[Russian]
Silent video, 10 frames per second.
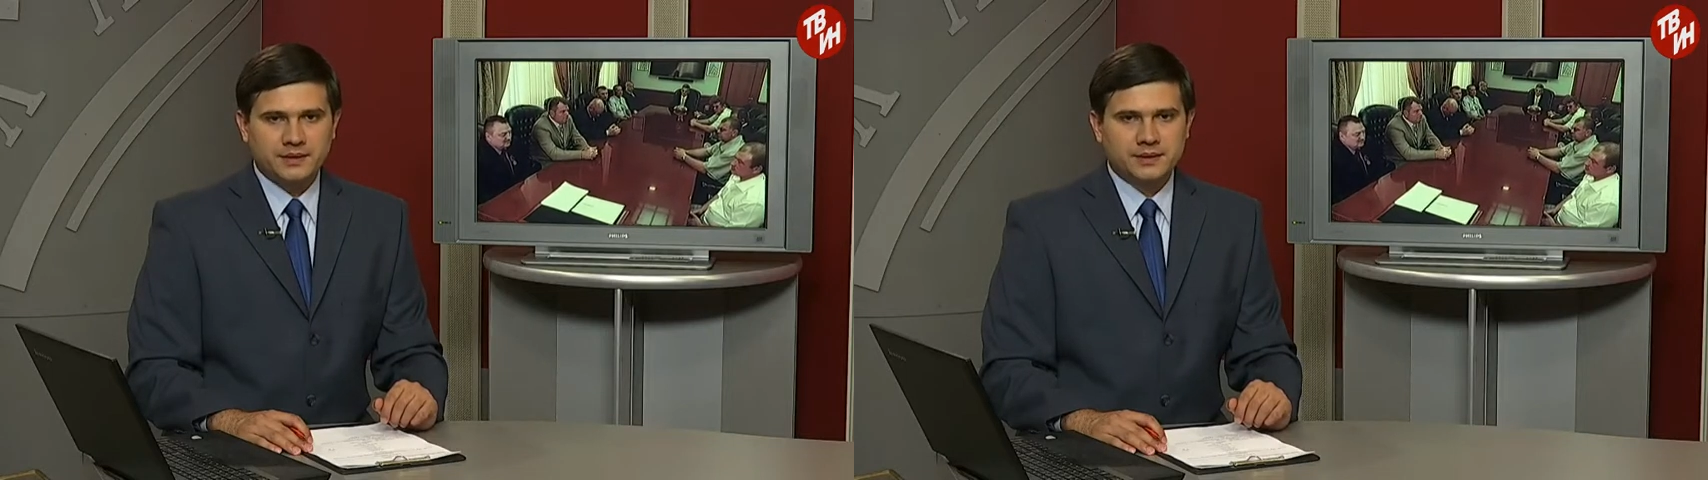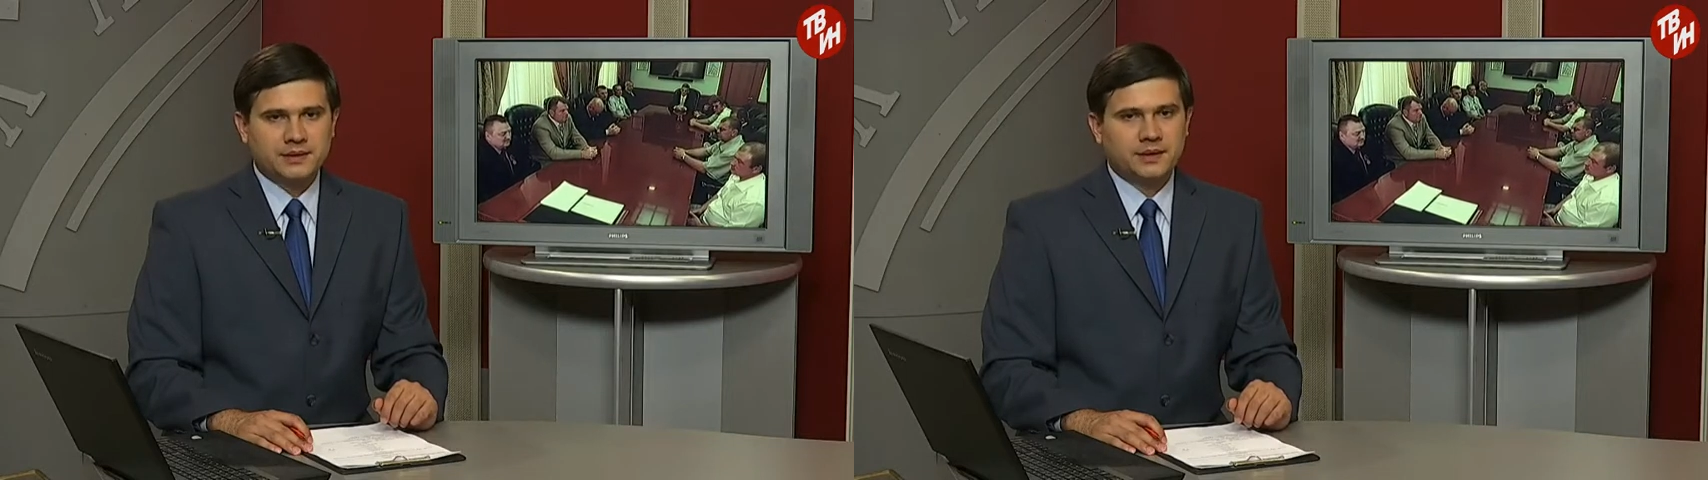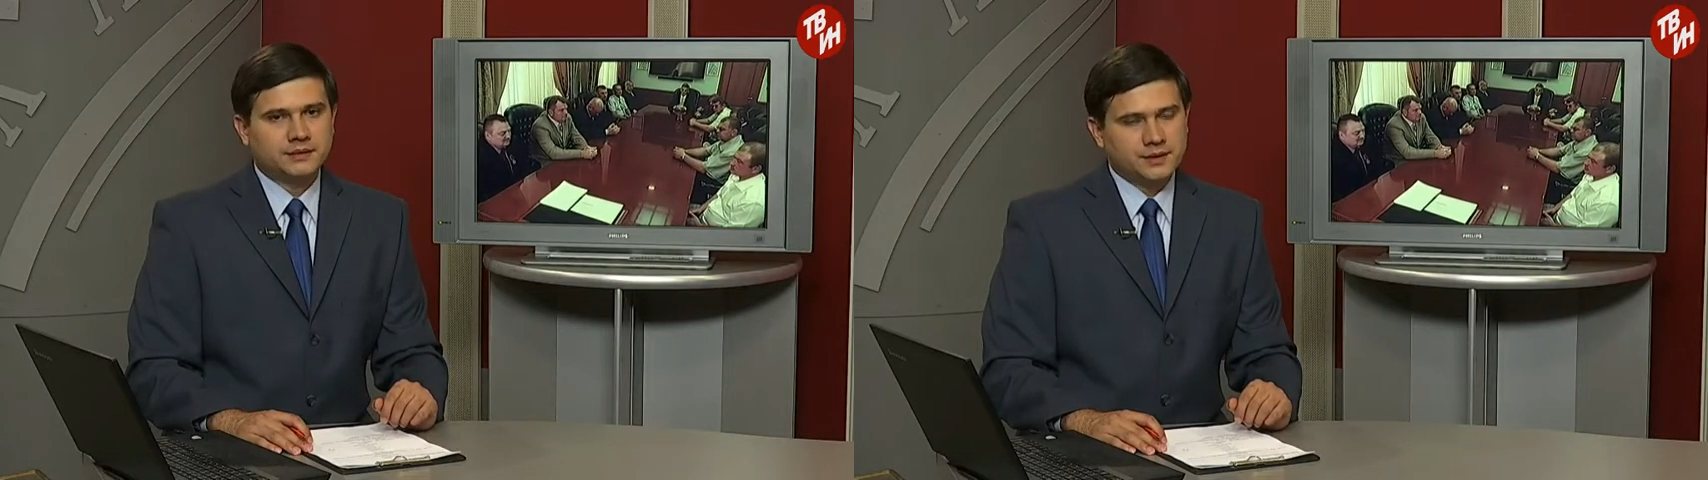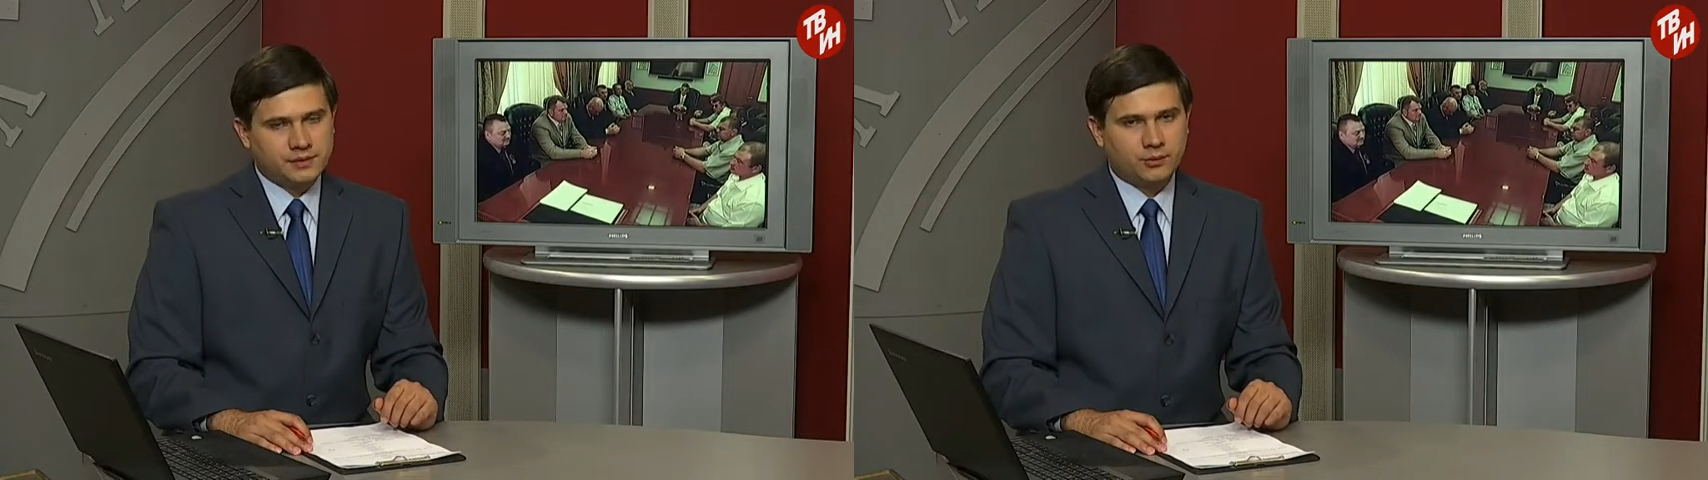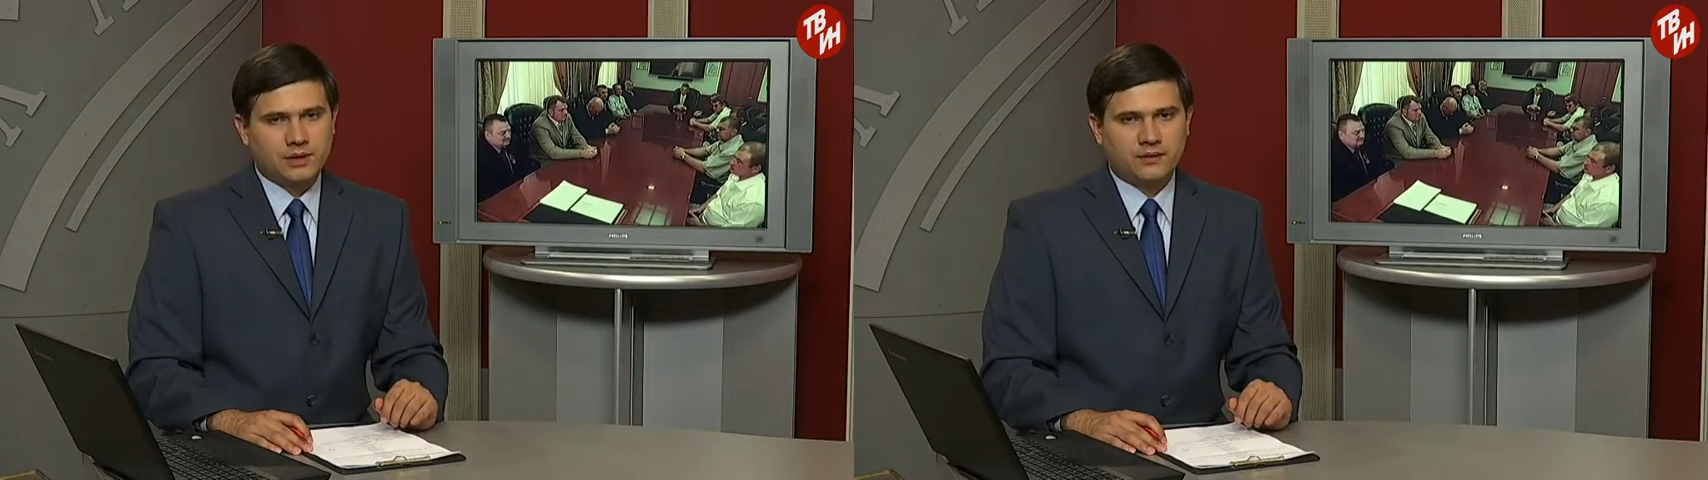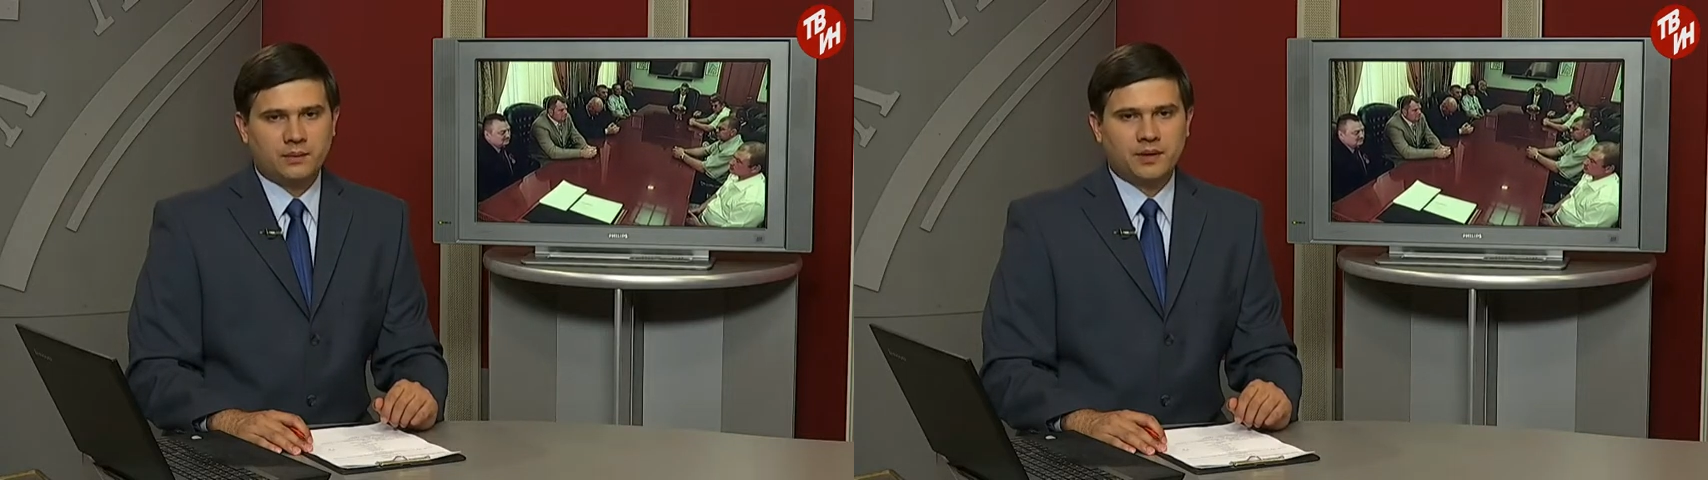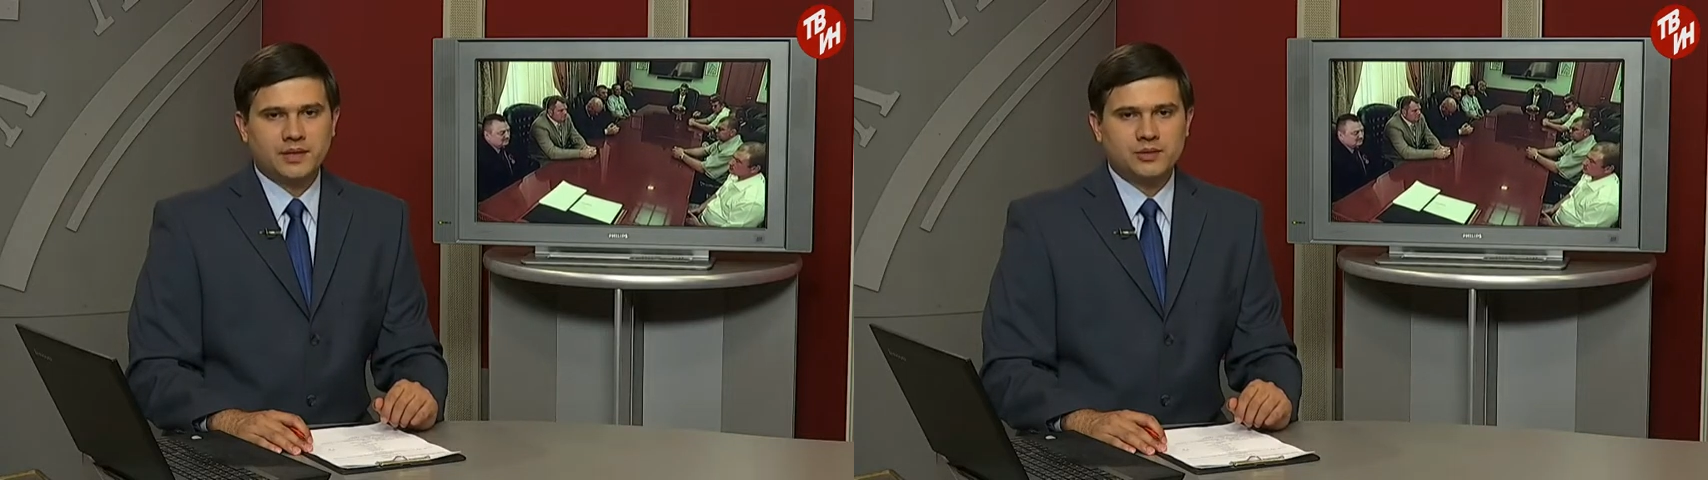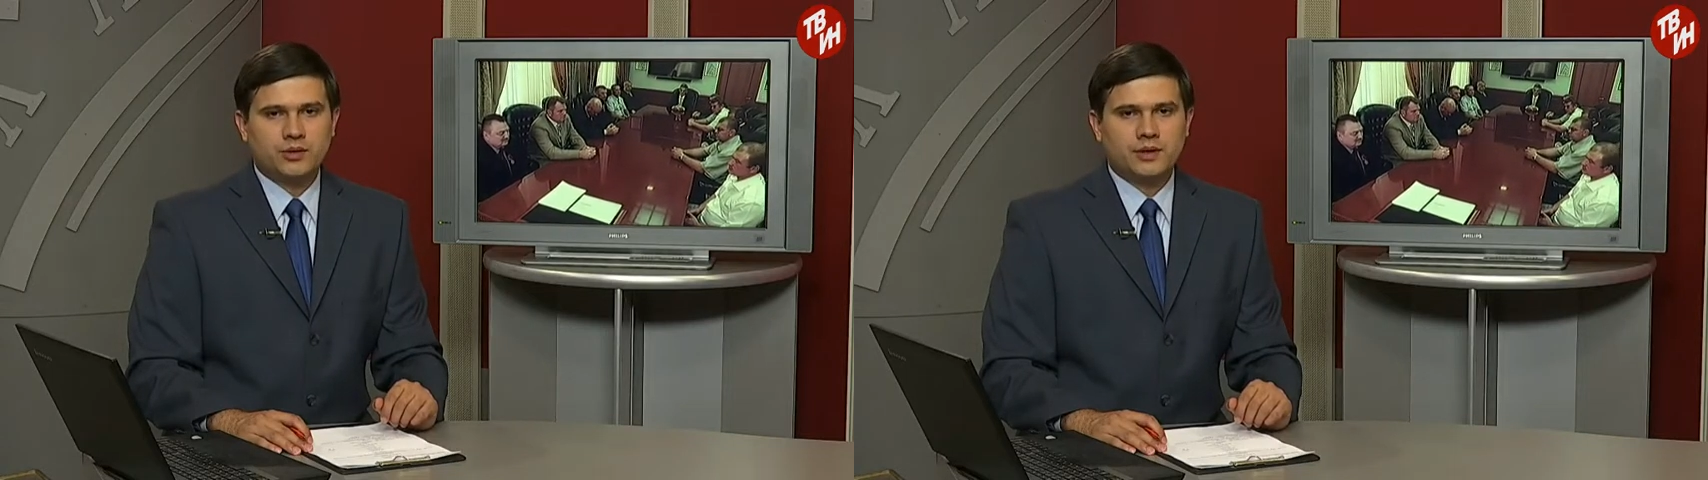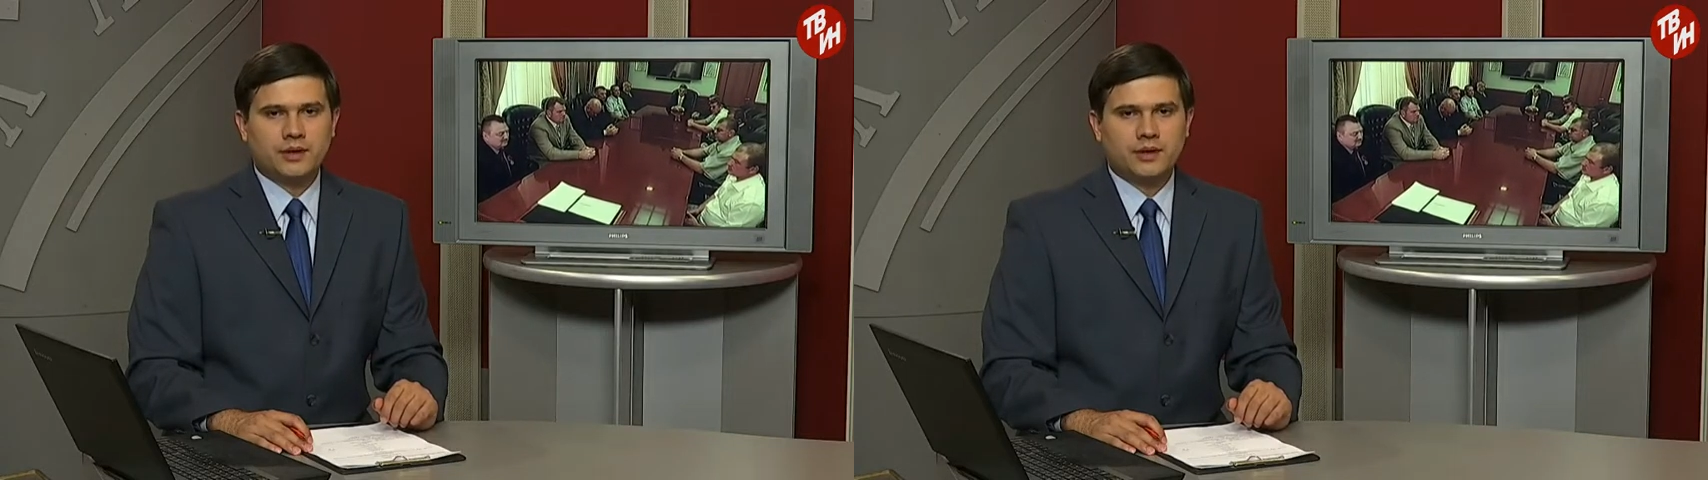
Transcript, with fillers: состоялся сегодня в кабинете у